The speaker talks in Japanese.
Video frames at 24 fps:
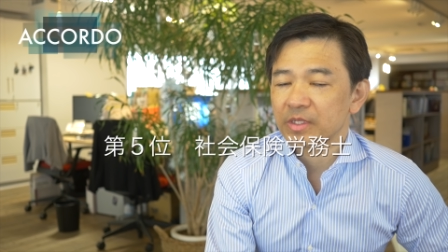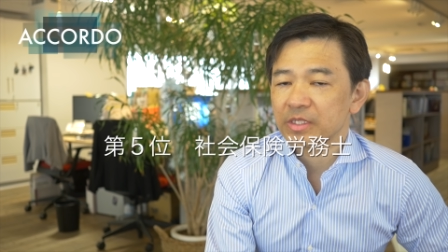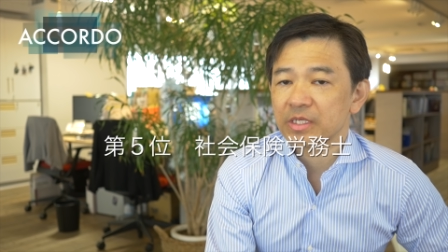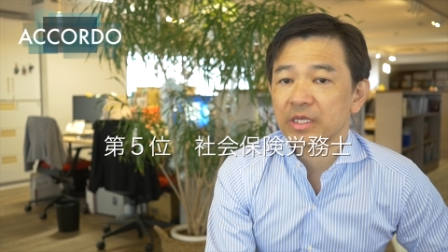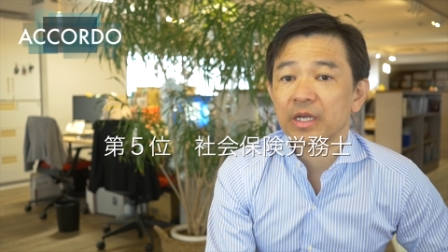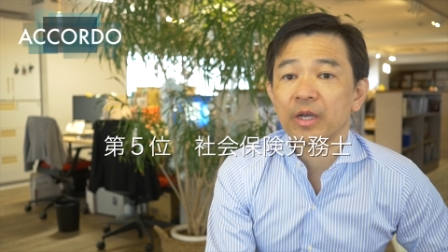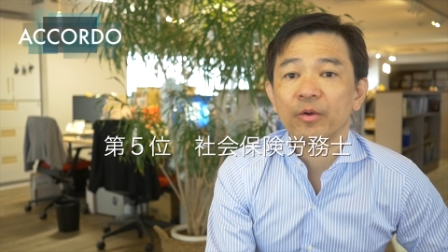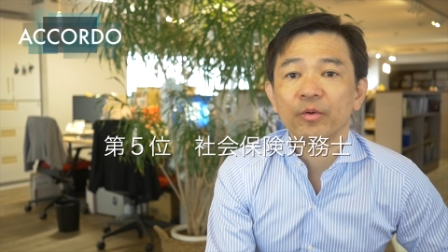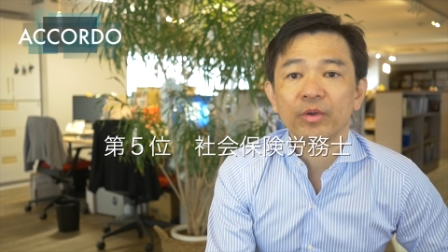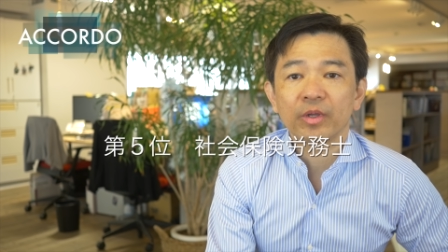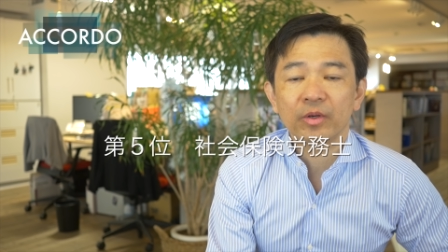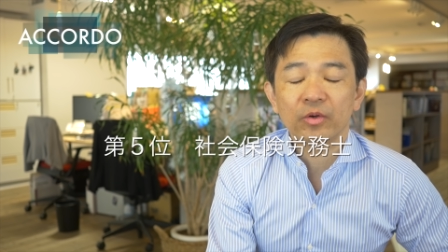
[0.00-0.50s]
社
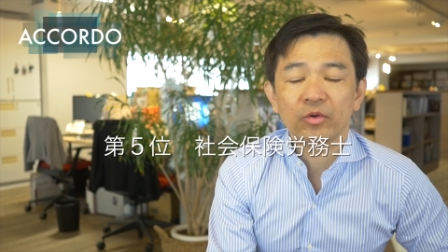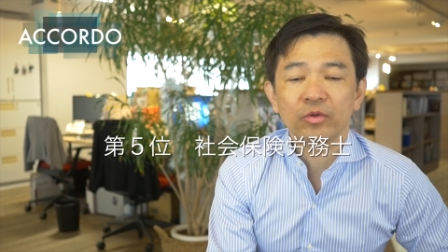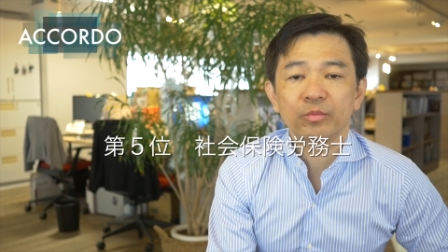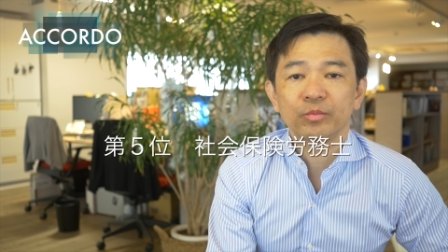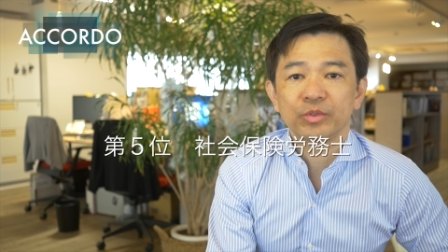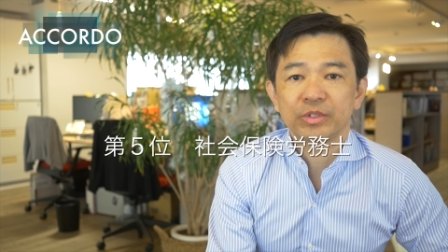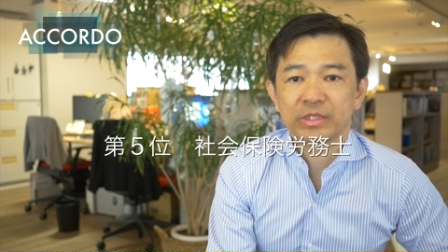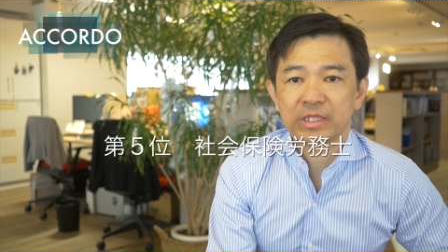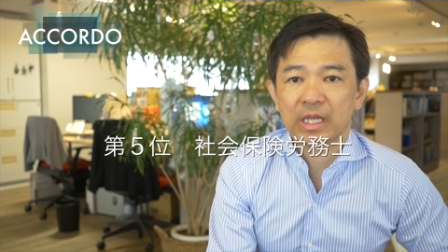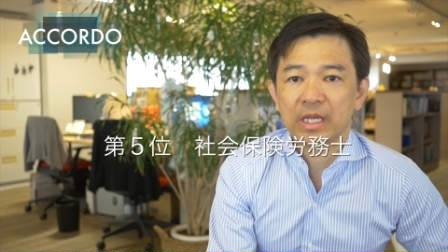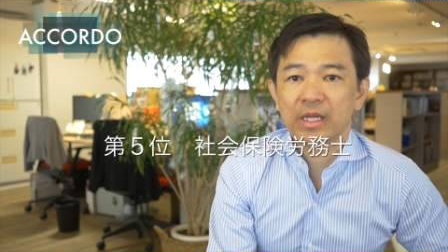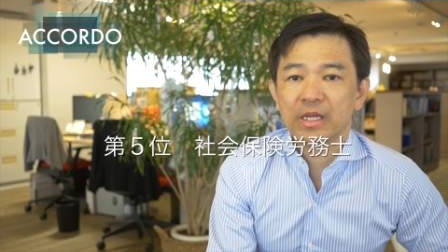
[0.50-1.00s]
会保険労務
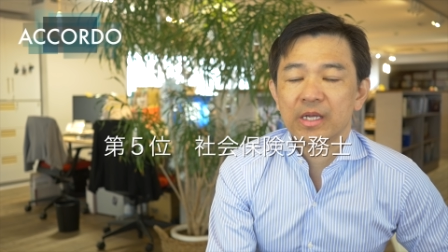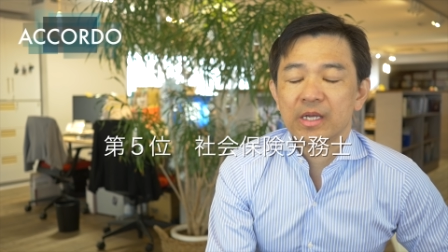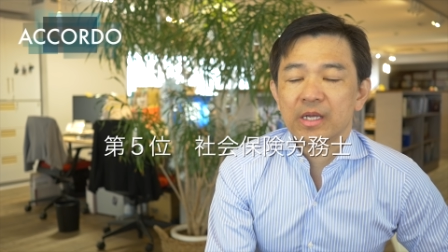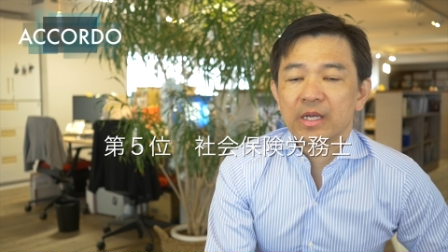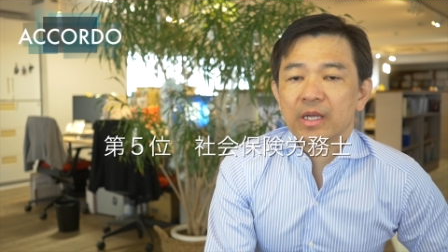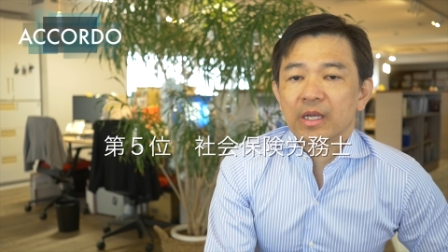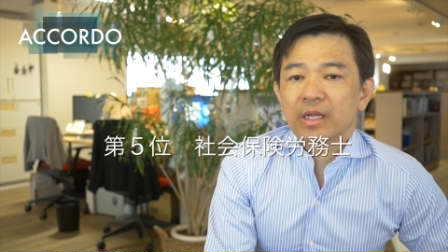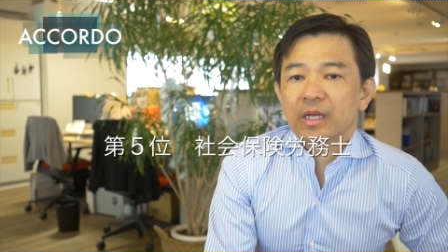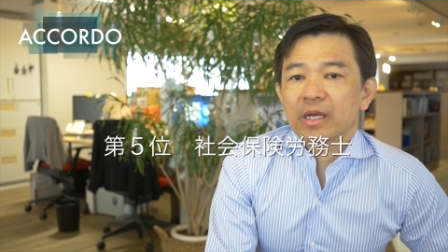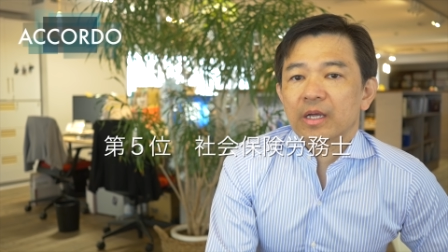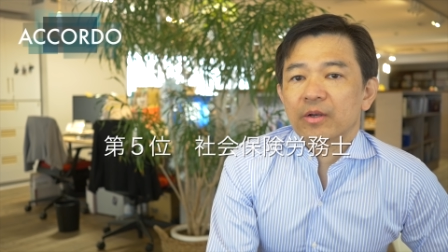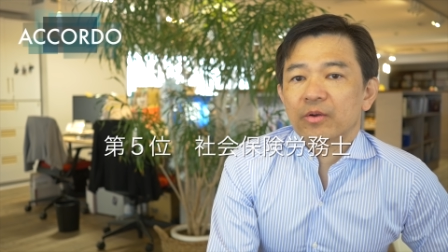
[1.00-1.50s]
士さ
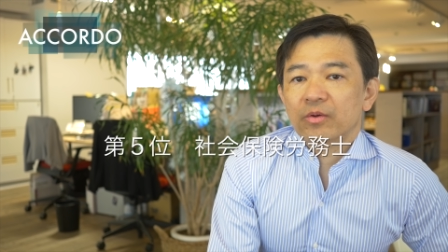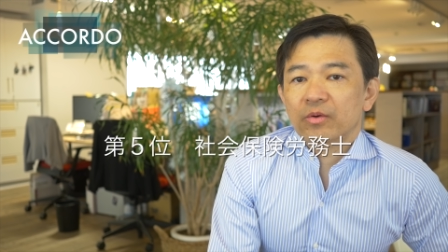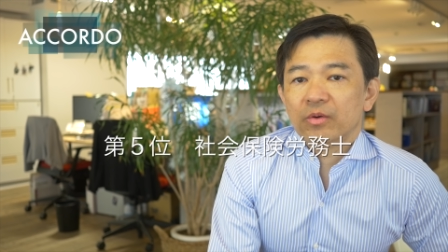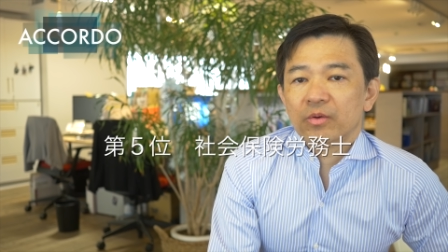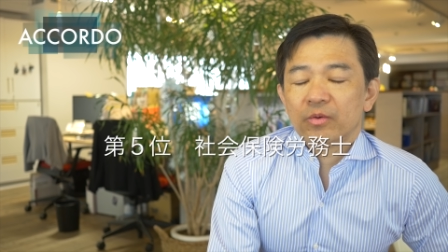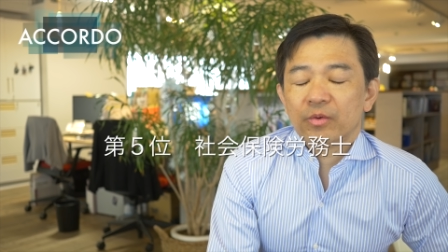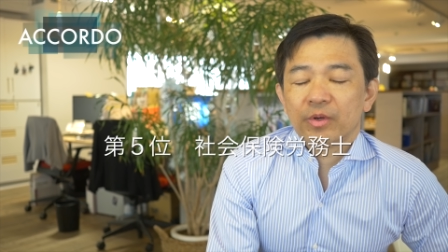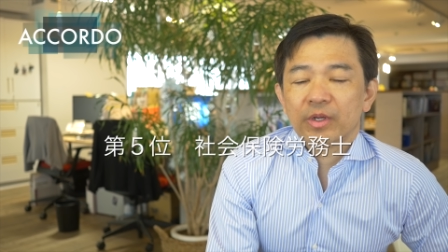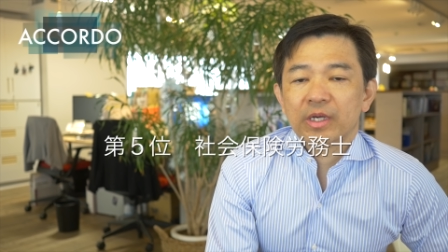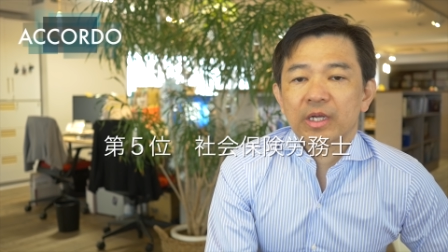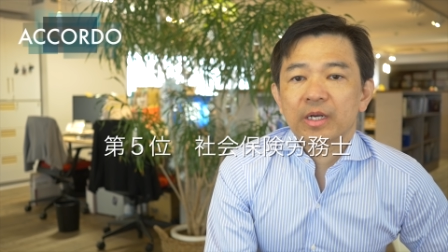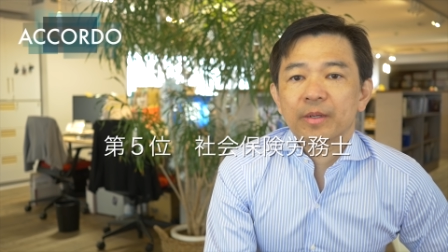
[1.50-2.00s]
んあの
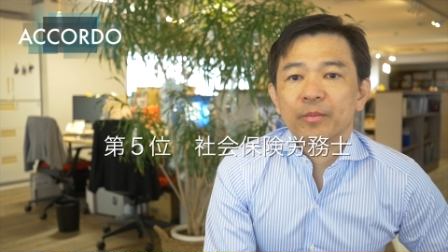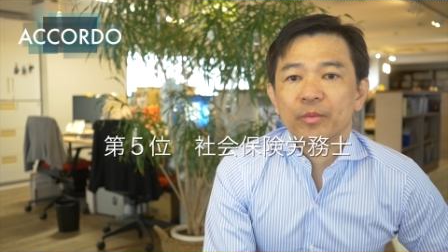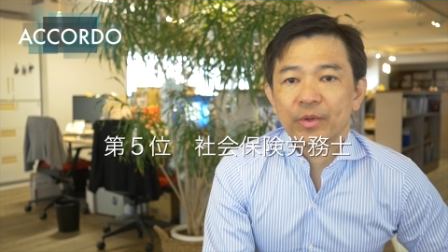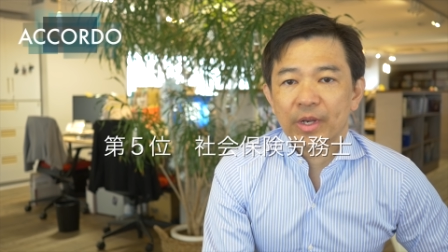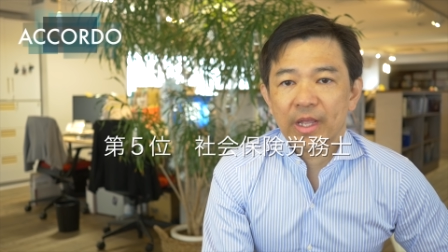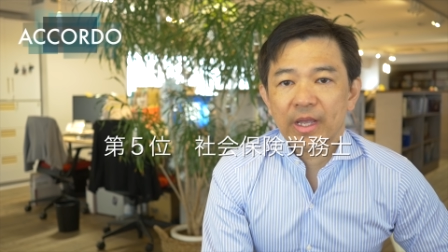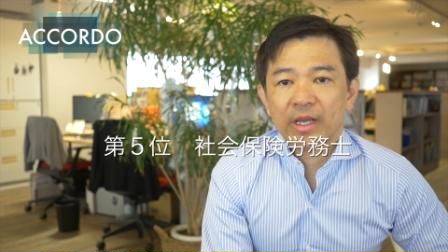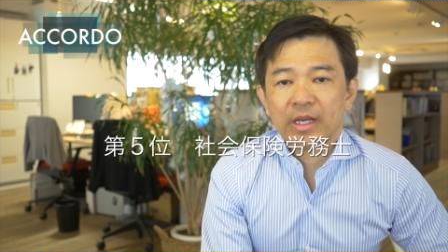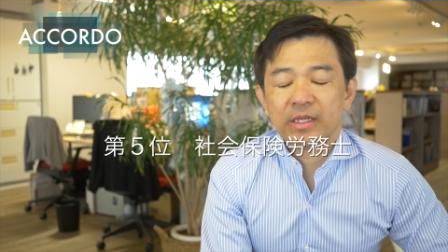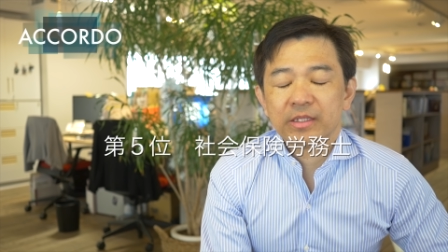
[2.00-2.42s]
これからもね